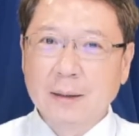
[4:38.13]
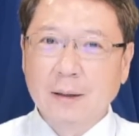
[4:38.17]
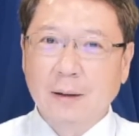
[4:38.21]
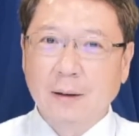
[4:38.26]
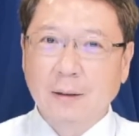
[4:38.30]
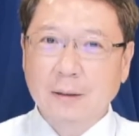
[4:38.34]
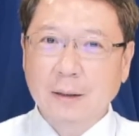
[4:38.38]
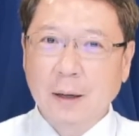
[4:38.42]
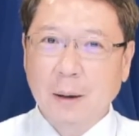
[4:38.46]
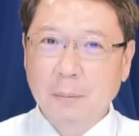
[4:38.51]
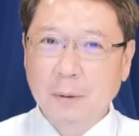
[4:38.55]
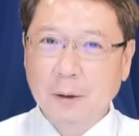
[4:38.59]

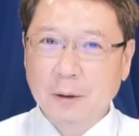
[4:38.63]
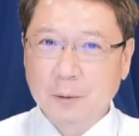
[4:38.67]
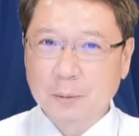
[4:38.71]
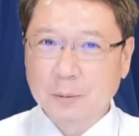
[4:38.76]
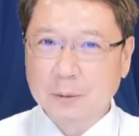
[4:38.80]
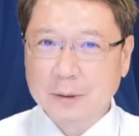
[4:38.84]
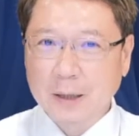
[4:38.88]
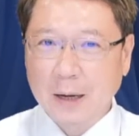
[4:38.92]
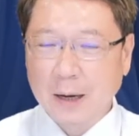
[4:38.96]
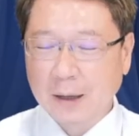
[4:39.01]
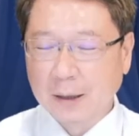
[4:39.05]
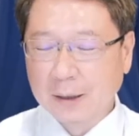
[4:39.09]
哦，他们的
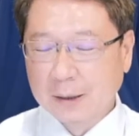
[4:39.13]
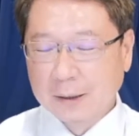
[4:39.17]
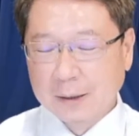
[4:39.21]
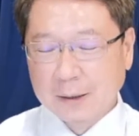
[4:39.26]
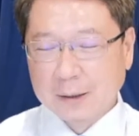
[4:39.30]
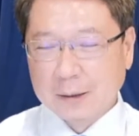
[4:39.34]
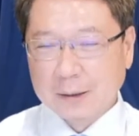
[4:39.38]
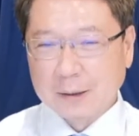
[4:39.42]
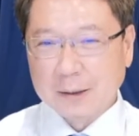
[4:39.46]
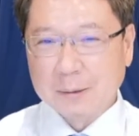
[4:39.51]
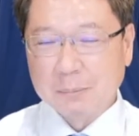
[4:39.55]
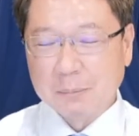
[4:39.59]
股价
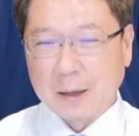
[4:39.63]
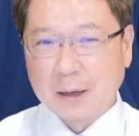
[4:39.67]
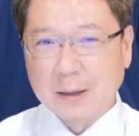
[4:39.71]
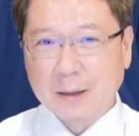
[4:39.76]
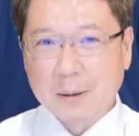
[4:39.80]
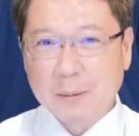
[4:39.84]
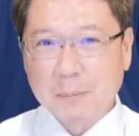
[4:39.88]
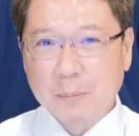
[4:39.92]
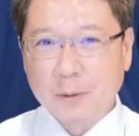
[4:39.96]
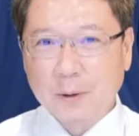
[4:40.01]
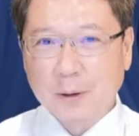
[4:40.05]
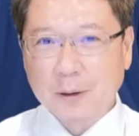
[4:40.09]
每
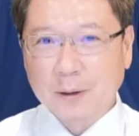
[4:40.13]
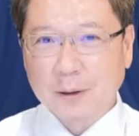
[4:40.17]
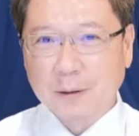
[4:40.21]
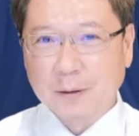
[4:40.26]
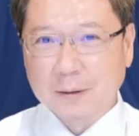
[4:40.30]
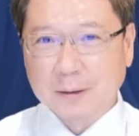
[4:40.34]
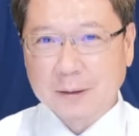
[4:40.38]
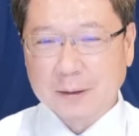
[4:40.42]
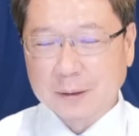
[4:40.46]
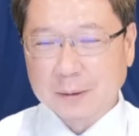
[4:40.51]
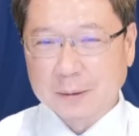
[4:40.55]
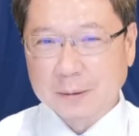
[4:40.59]
天波
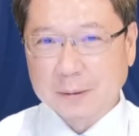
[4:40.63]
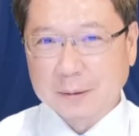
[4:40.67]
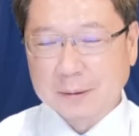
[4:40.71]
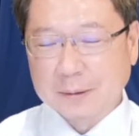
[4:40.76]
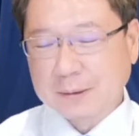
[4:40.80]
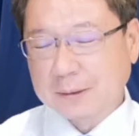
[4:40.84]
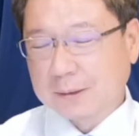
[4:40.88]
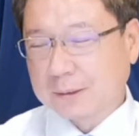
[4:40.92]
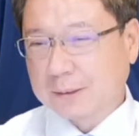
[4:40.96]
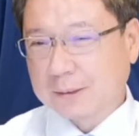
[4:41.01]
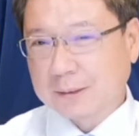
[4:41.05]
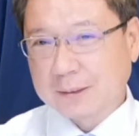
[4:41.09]
动，这个
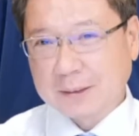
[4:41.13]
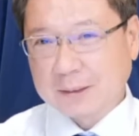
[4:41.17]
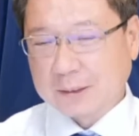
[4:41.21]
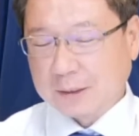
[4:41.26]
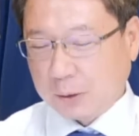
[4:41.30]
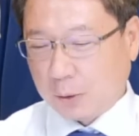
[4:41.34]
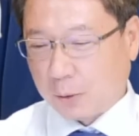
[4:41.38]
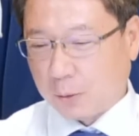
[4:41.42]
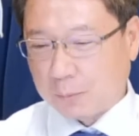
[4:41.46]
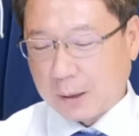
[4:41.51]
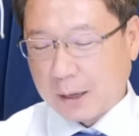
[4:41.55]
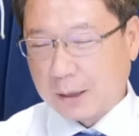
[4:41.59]

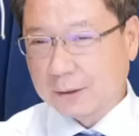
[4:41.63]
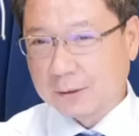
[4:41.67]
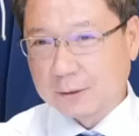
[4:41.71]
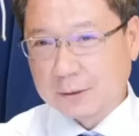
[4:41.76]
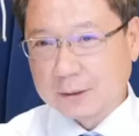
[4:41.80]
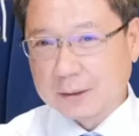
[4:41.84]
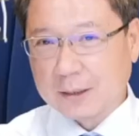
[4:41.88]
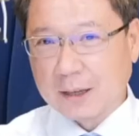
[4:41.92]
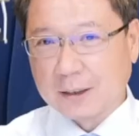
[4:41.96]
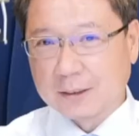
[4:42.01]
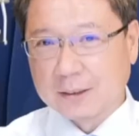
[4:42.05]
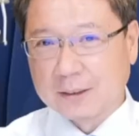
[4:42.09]
恐怕就
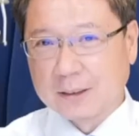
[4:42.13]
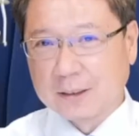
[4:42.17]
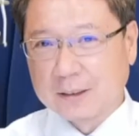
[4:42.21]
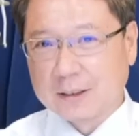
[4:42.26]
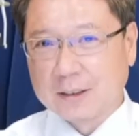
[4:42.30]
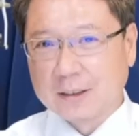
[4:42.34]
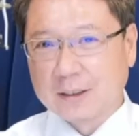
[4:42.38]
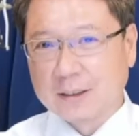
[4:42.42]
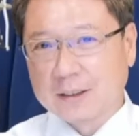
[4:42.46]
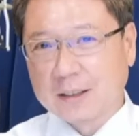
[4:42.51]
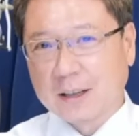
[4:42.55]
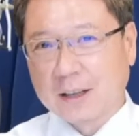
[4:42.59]
是让你的
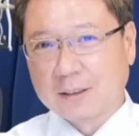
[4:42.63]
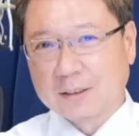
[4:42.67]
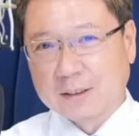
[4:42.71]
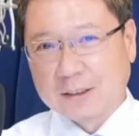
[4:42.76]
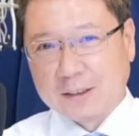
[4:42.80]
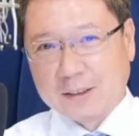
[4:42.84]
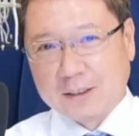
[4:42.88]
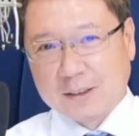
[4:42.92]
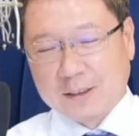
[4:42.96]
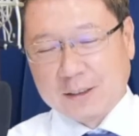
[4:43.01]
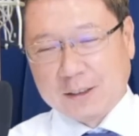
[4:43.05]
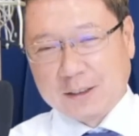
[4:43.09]
心脏
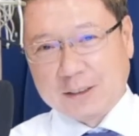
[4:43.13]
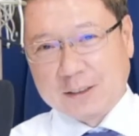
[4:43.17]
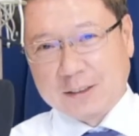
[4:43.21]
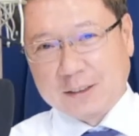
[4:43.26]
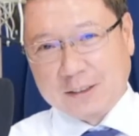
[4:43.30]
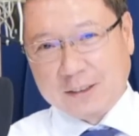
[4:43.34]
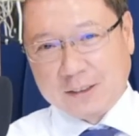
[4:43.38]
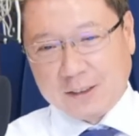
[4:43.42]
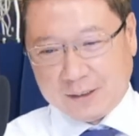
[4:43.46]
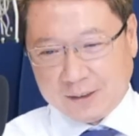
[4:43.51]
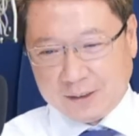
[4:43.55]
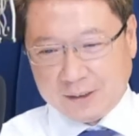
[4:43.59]
这个
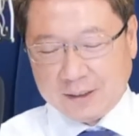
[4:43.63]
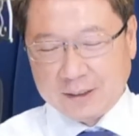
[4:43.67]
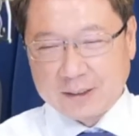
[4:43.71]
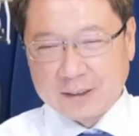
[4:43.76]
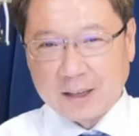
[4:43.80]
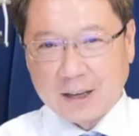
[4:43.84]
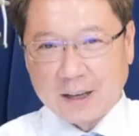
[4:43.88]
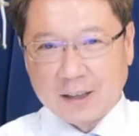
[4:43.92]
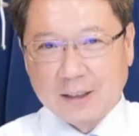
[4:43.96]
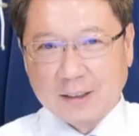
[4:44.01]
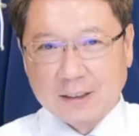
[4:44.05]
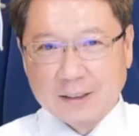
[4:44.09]
呃一
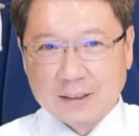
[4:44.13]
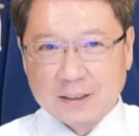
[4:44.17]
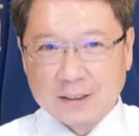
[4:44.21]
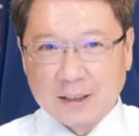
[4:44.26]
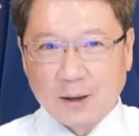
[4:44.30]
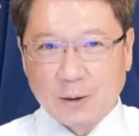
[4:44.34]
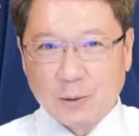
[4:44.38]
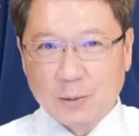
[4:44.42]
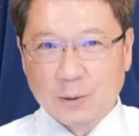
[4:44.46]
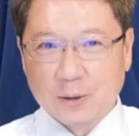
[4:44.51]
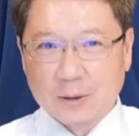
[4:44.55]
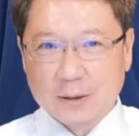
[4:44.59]
下一
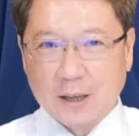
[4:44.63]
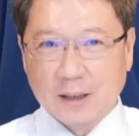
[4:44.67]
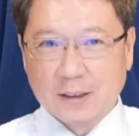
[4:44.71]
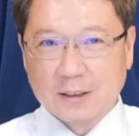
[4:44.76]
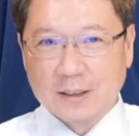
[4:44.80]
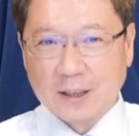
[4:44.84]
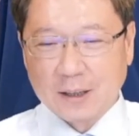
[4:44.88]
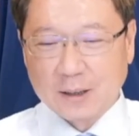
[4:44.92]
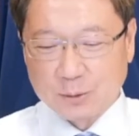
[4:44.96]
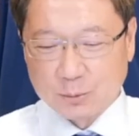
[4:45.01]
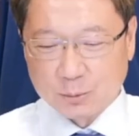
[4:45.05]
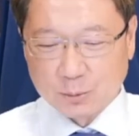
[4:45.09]
下扩张，
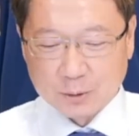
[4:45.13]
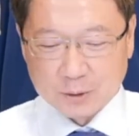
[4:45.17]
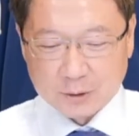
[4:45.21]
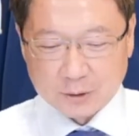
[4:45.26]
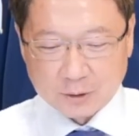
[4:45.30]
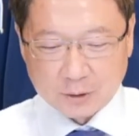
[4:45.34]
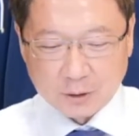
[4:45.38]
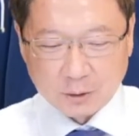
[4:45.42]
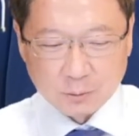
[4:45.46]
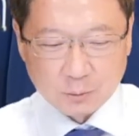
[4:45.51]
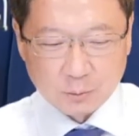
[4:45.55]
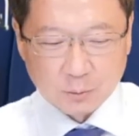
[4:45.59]
一下缩
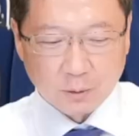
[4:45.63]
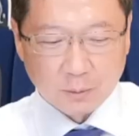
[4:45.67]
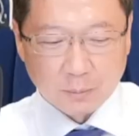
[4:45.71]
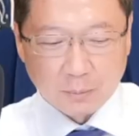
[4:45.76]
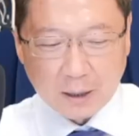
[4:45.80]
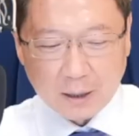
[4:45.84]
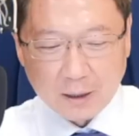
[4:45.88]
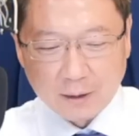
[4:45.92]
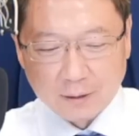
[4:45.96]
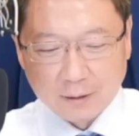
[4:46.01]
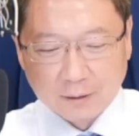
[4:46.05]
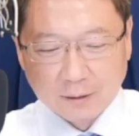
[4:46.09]
收缩
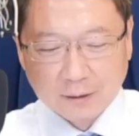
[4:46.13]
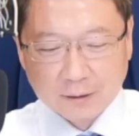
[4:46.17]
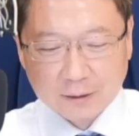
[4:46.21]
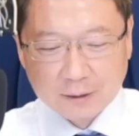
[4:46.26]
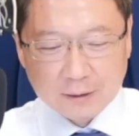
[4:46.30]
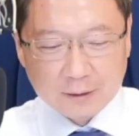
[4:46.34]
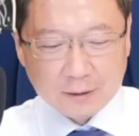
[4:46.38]
吧，哈。